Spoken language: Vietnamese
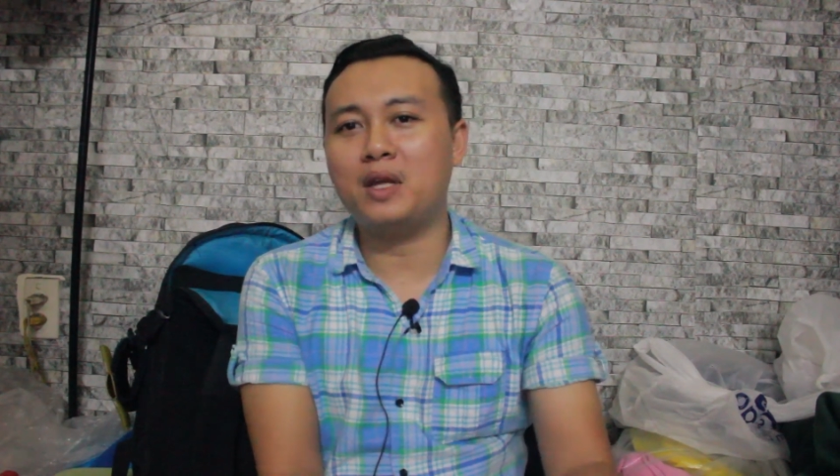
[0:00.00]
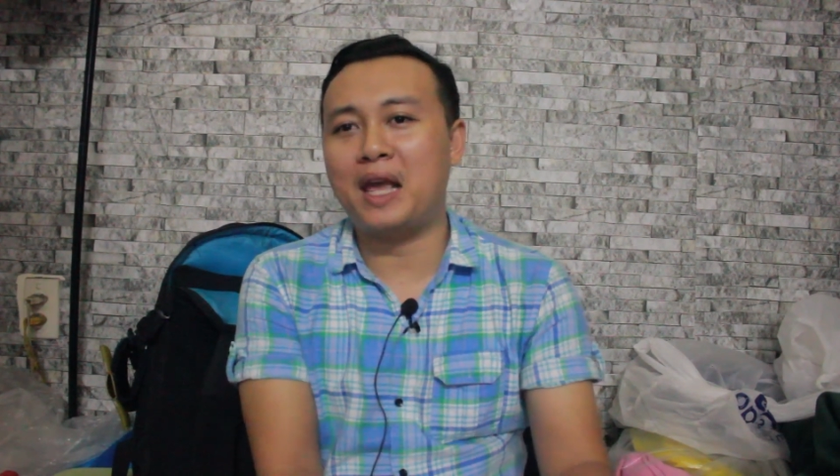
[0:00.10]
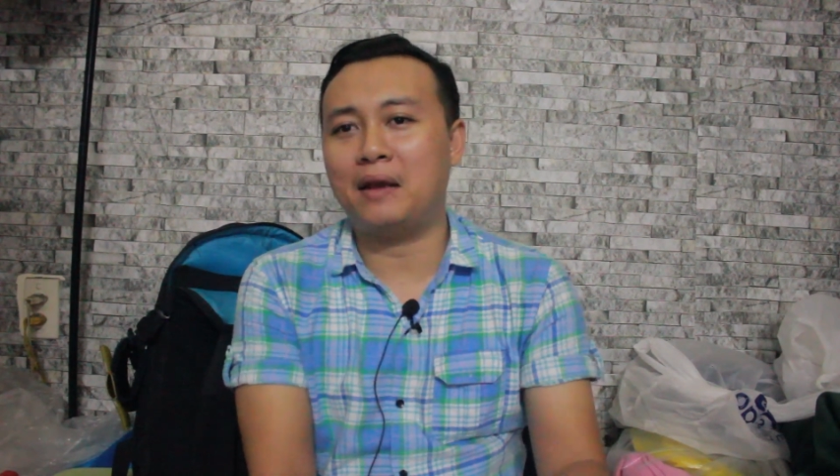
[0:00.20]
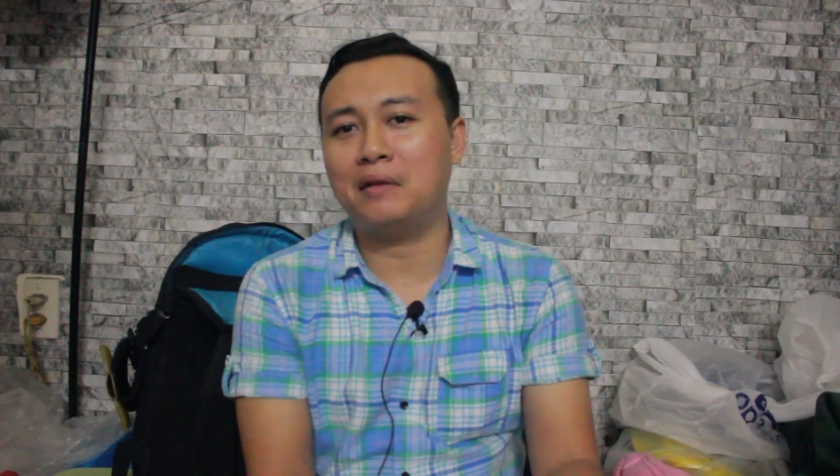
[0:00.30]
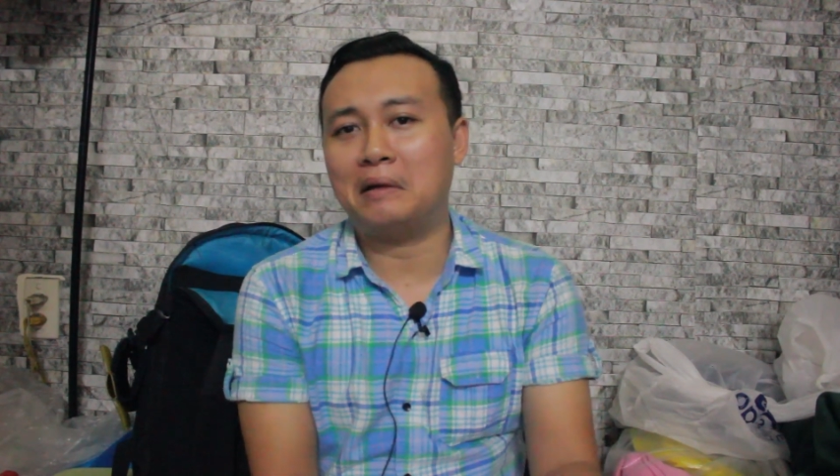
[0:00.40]
cái
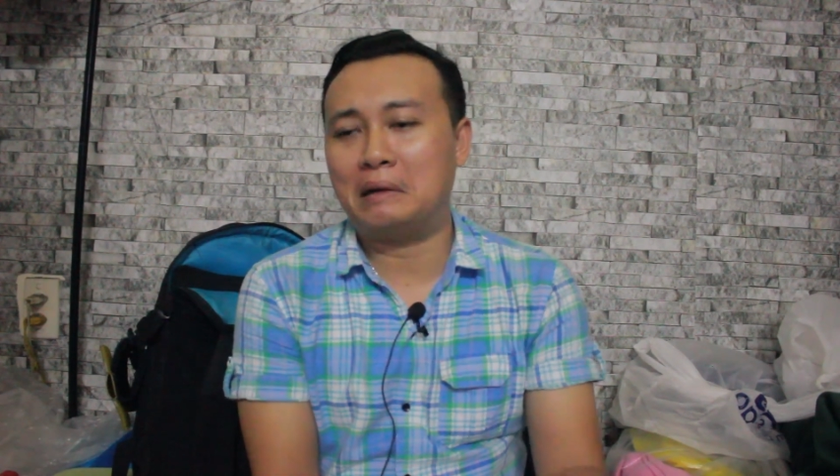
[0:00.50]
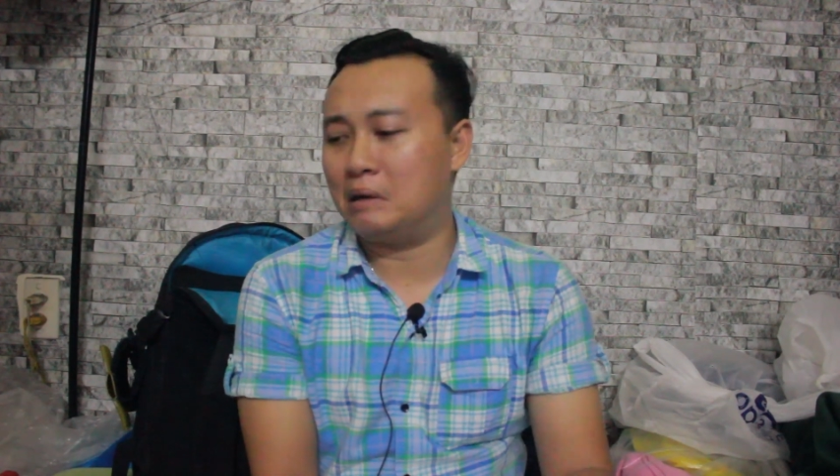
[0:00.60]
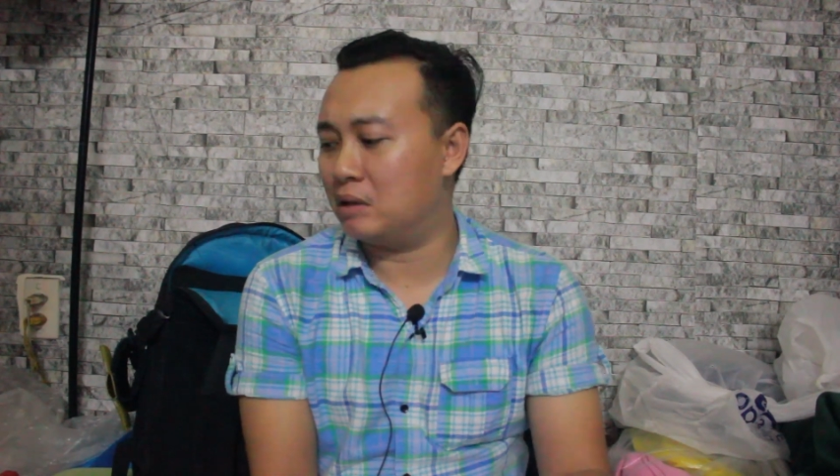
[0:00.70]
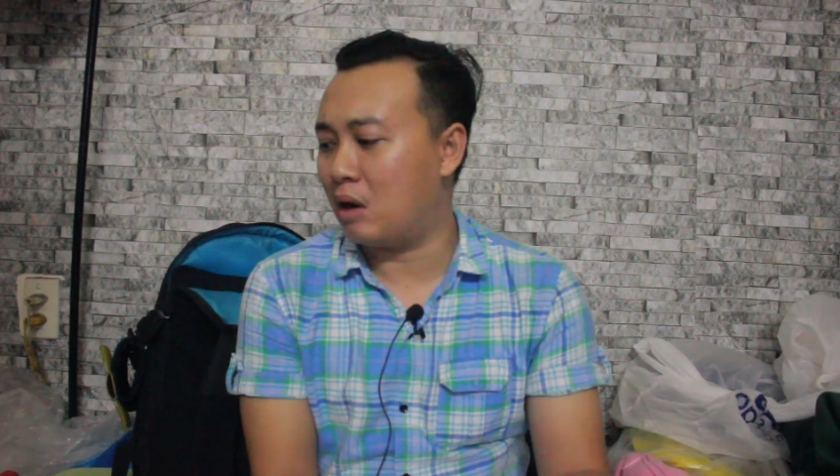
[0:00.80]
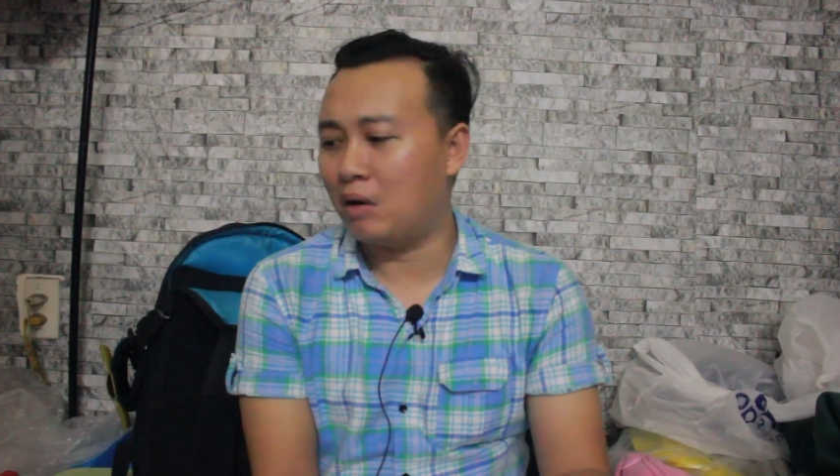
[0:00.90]
dạng
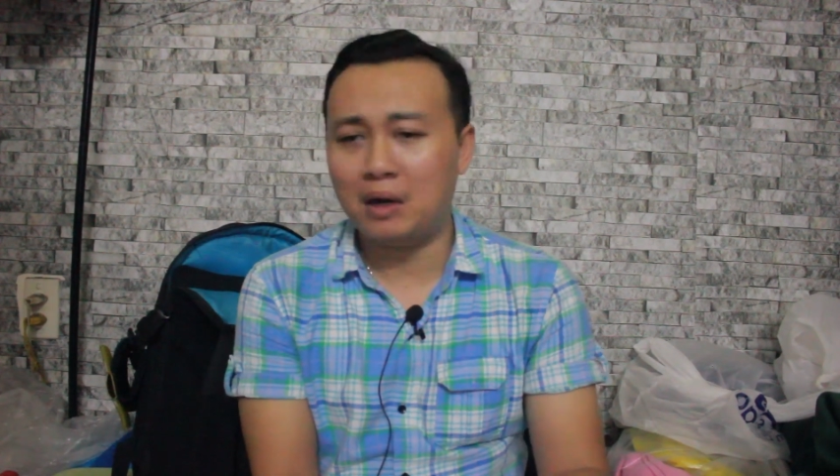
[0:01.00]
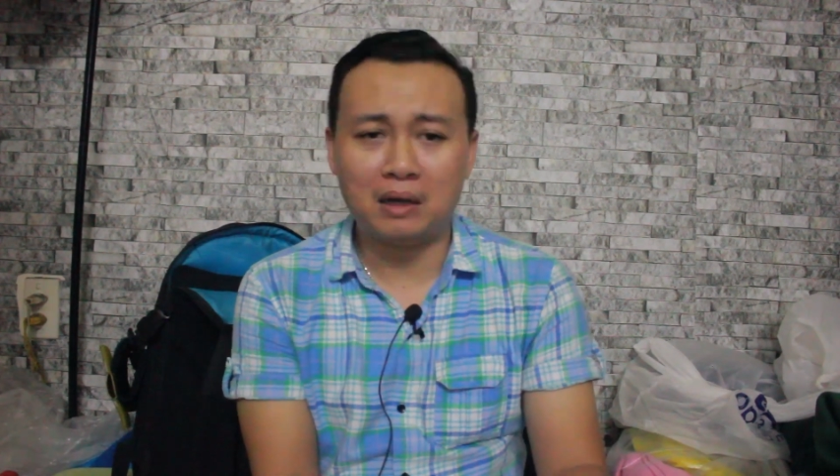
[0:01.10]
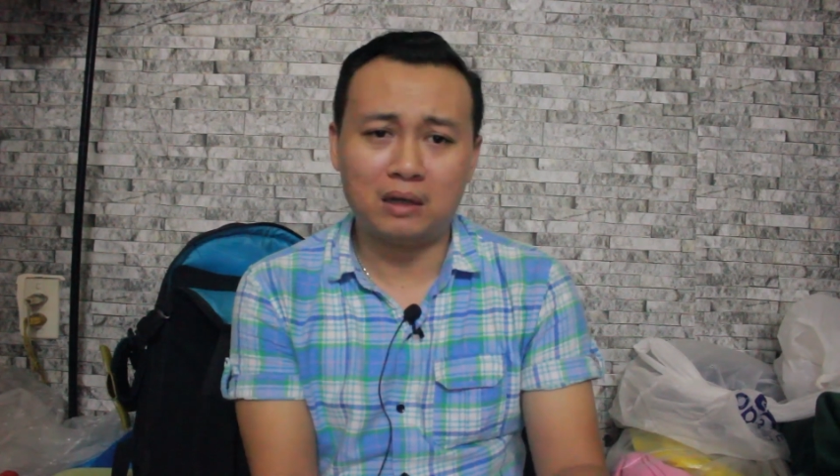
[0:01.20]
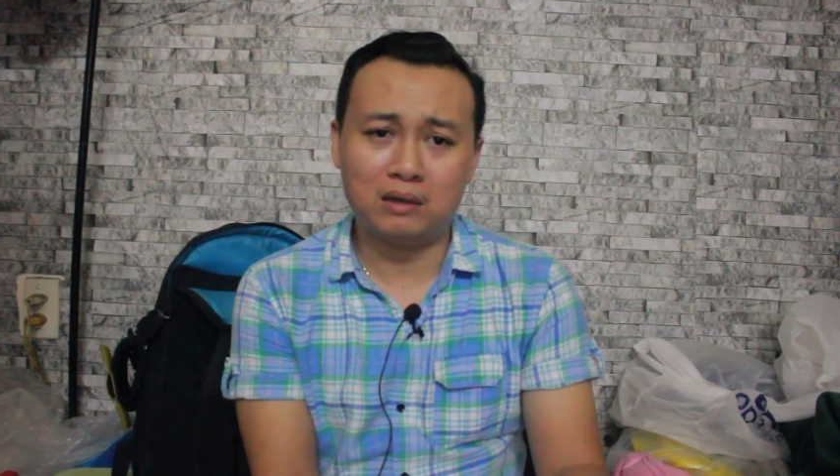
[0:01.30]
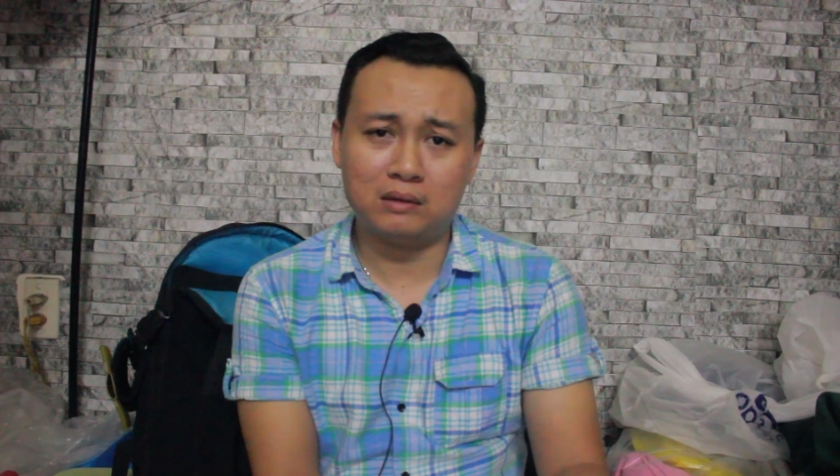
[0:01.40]
được gọi
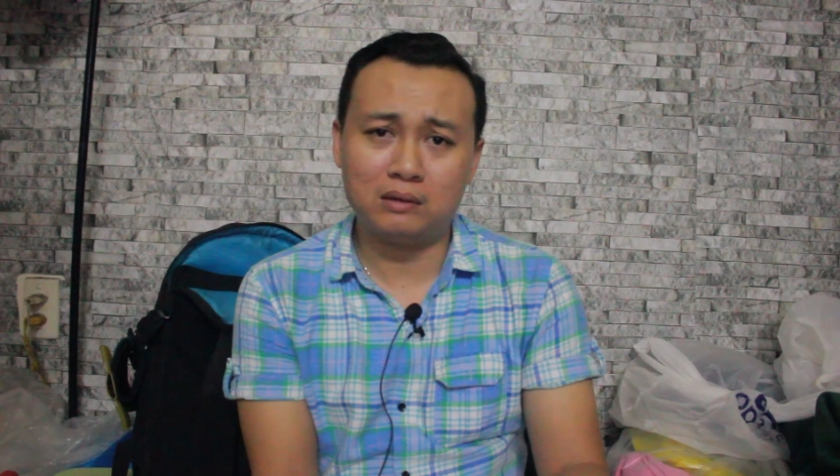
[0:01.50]
là